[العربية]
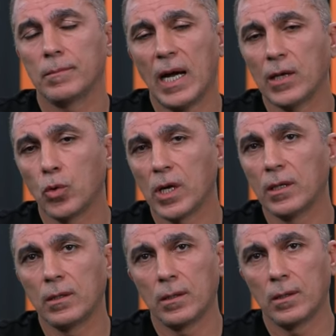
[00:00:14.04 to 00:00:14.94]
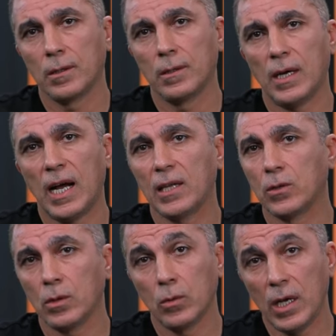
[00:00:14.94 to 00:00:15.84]
عقده كان
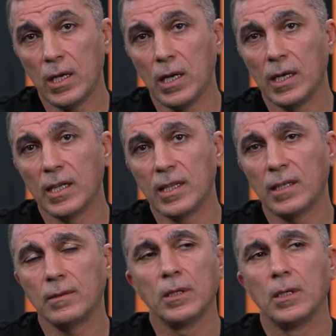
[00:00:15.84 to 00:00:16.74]
عقد قليل جدا